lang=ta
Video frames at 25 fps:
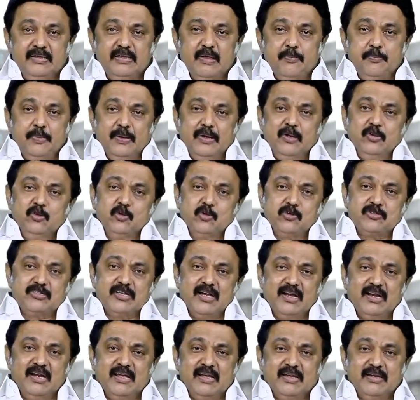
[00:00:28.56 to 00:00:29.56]
இந்த
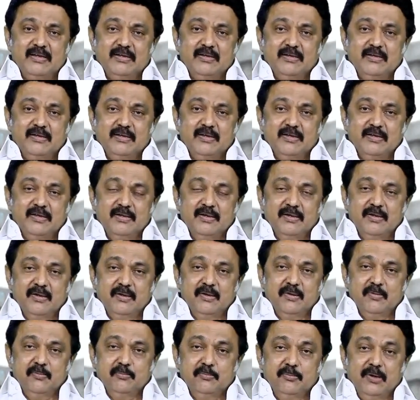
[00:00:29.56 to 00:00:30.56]
பெருந்தொற்றால்
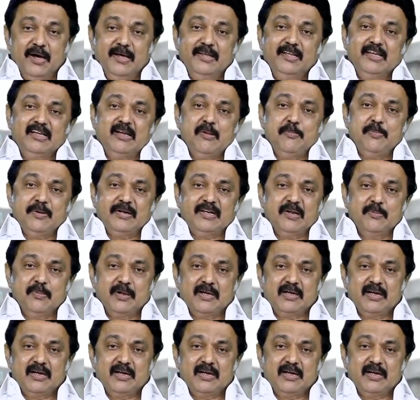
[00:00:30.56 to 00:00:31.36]
பாதிக்கப்பட்ட